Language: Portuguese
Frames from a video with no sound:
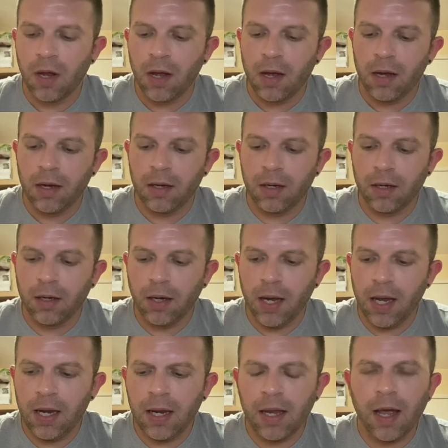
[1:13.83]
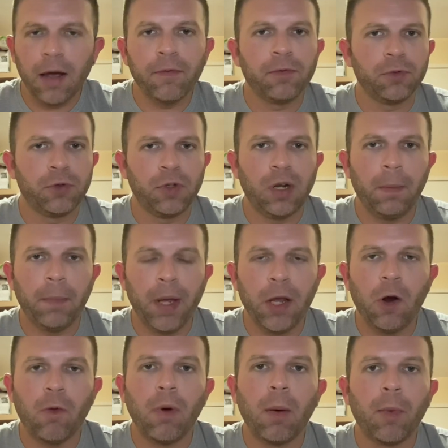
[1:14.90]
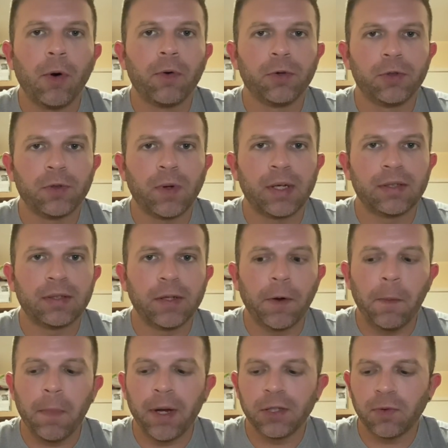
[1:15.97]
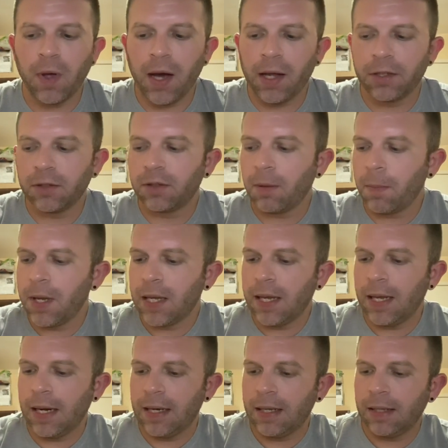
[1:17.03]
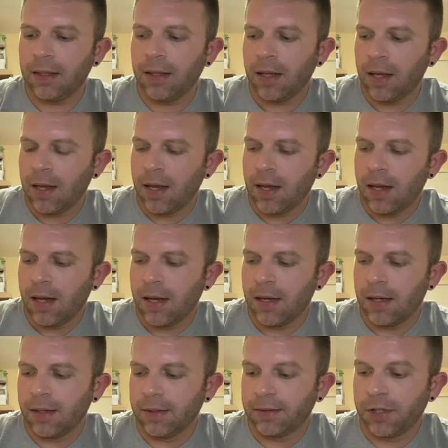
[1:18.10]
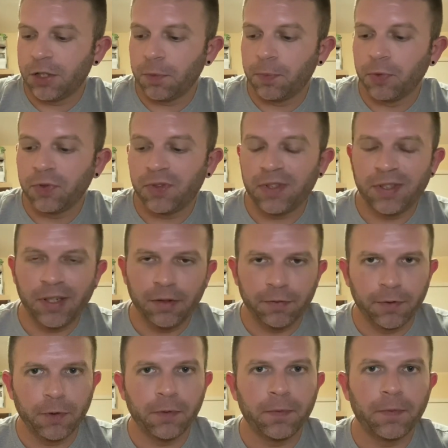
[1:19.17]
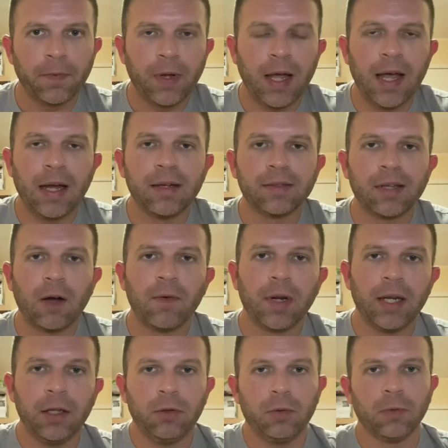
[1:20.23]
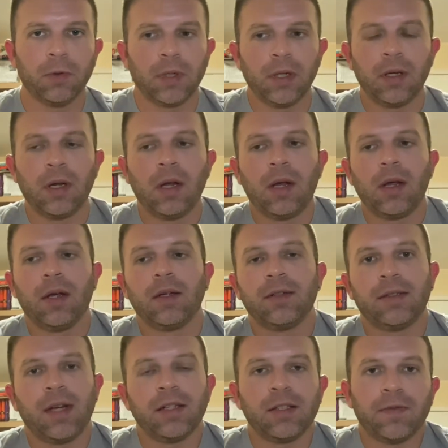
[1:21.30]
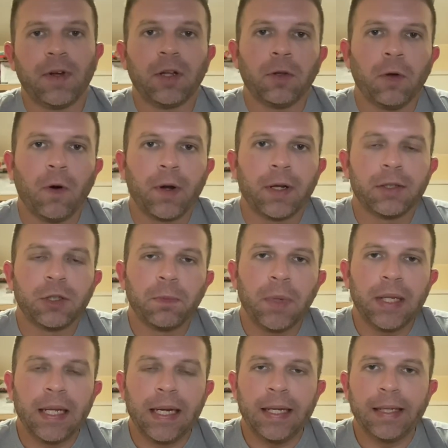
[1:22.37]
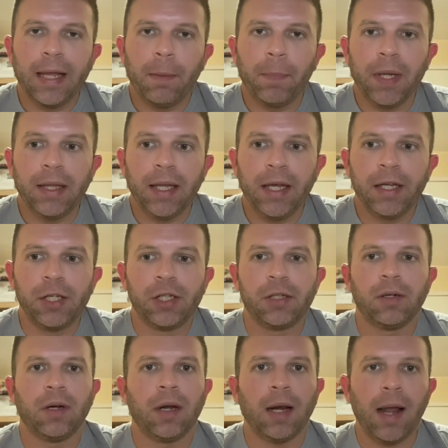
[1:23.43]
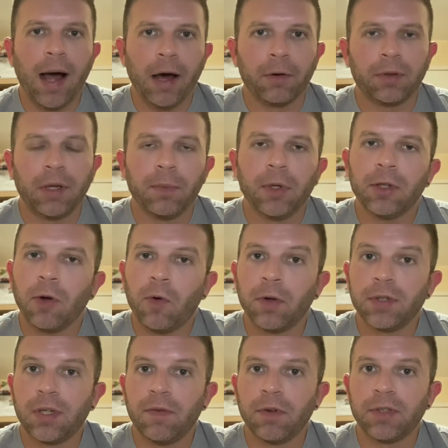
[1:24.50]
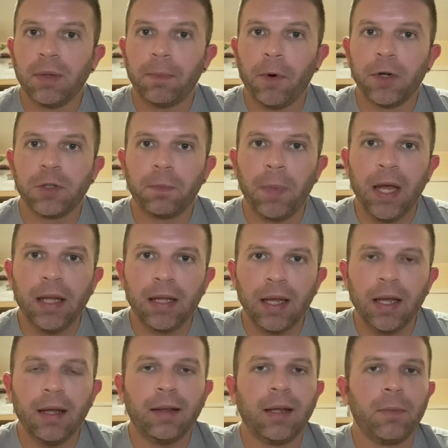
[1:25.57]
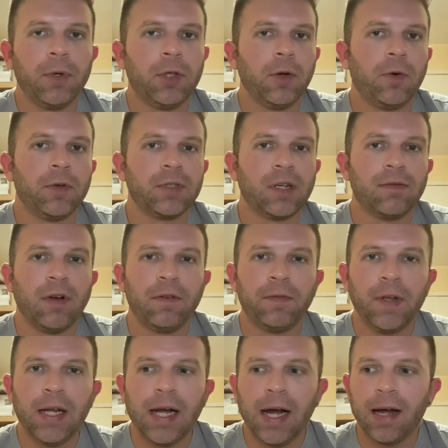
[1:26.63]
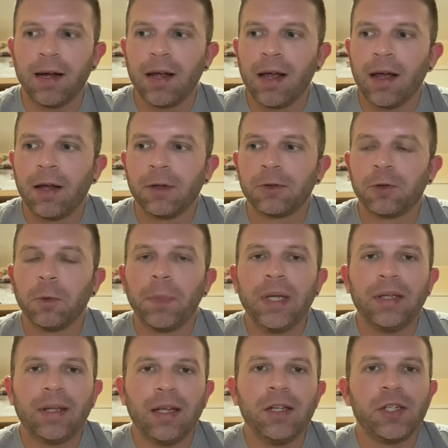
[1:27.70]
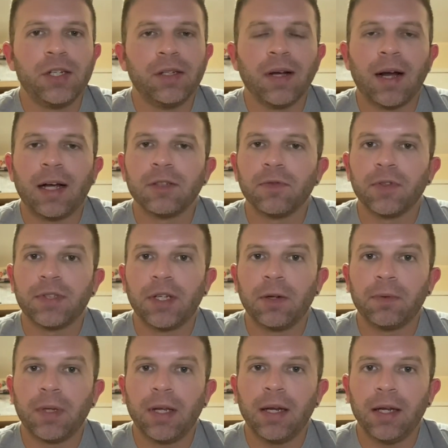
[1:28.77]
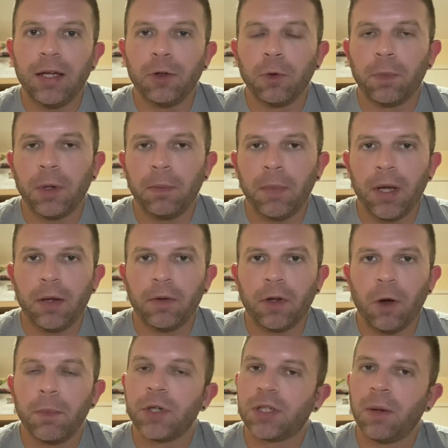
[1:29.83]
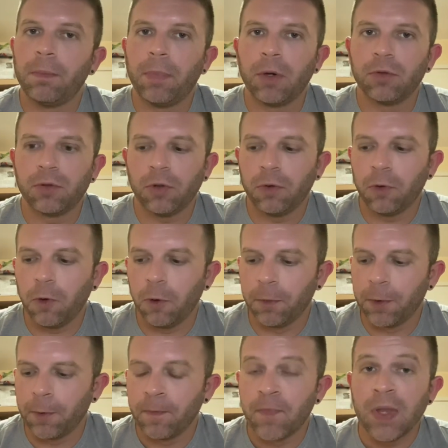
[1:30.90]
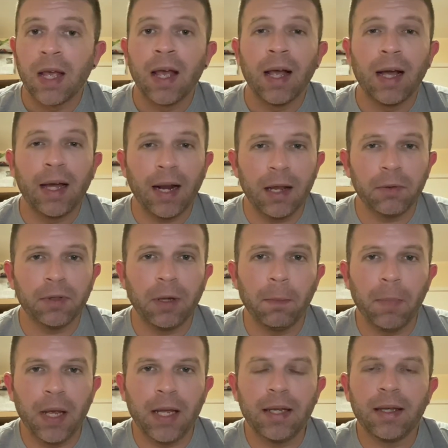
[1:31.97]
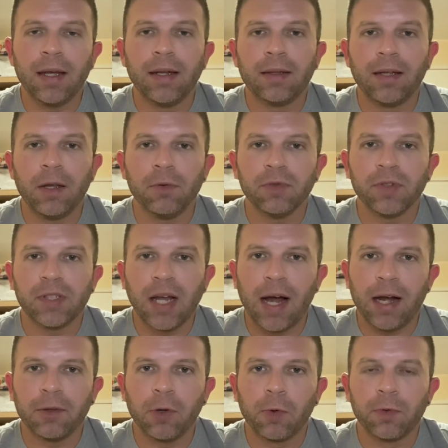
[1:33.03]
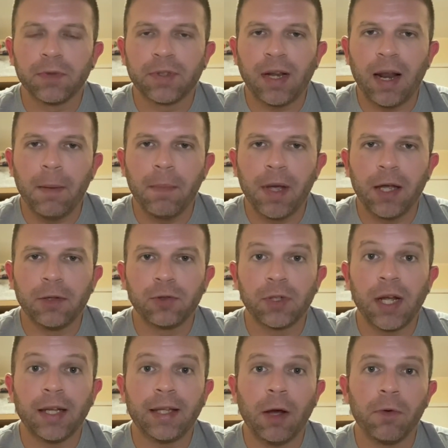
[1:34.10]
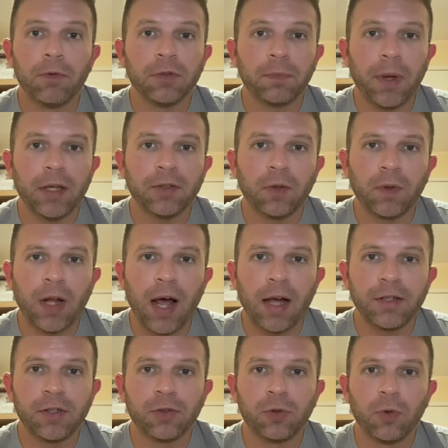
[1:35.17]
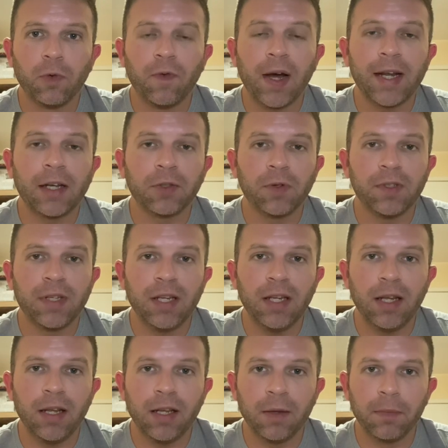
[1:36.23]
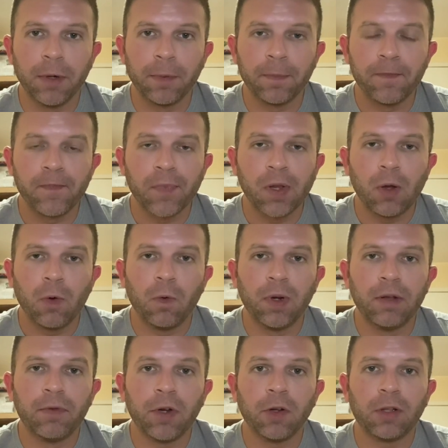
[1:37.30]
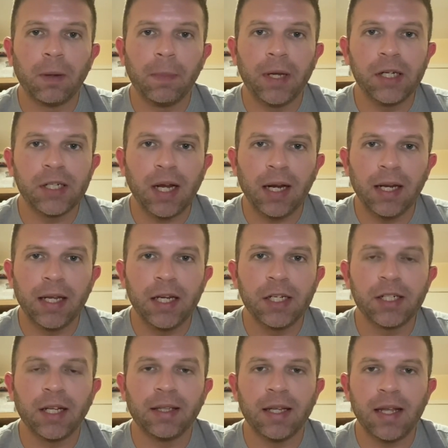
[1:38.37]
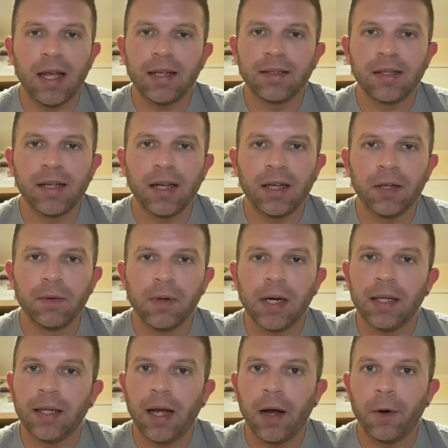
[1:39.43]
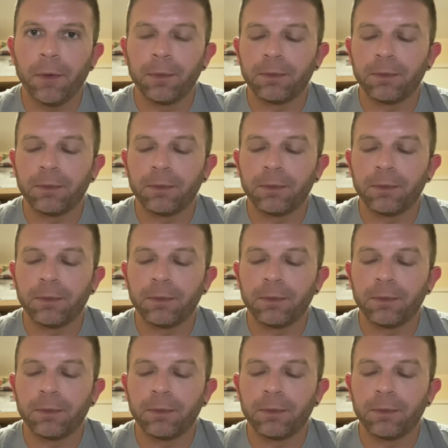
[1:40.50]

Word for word: Uh, ele é, funciona bem com uma boa continuação, mas eu acredito também que ele uh, seja possível realizar uma leitura satisfatória de maneira independente. Claro, tem muita coisa que você pode perder, tem muita coisa que vai ficar subentendida caso você não tenha lido o primeiro, que é o Me Chame Pelo Seu Nome. Creio também que ele tenha usado alguns elementos e até alguns personagens do Variações Enigma, um livro que eu também já li, já tem resenha aqui no canal.